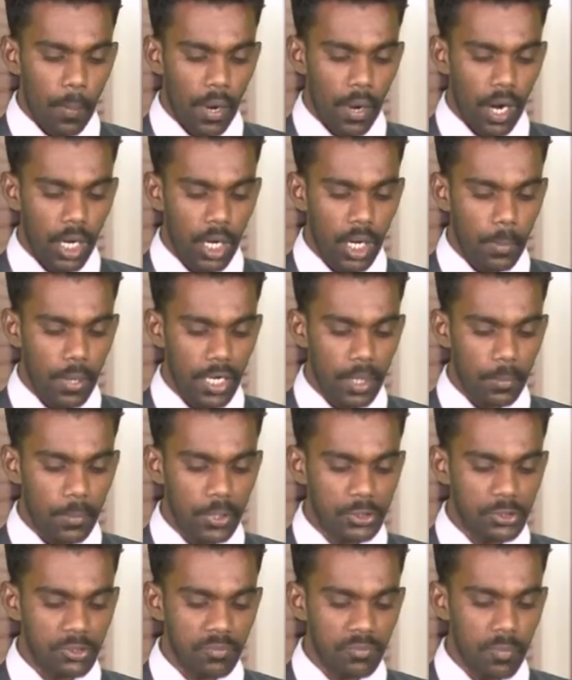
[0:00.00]
பாகுபாடு
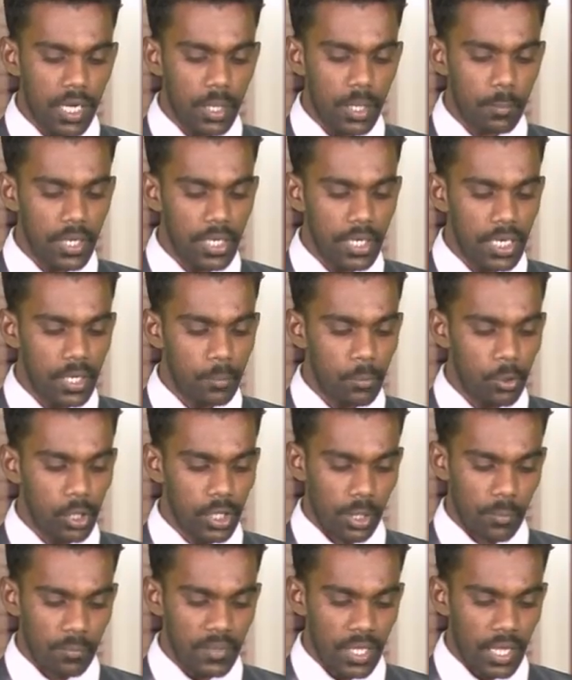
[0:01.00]
மற்றும் வன்முறைகள்
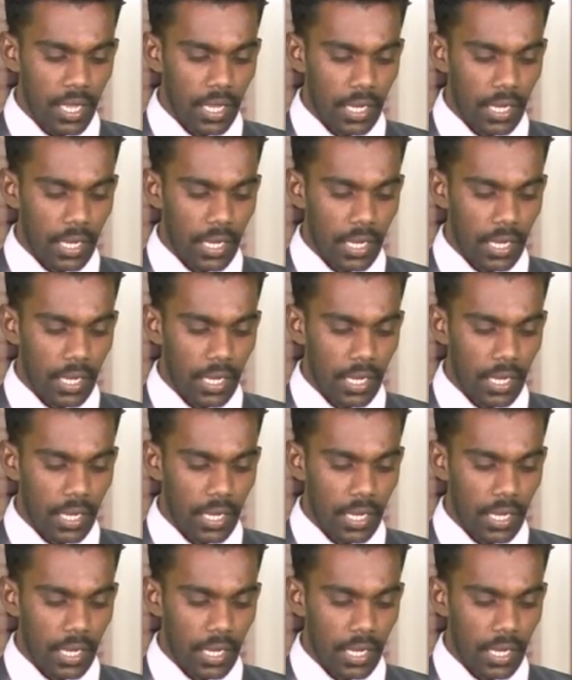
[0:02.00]
மூலம்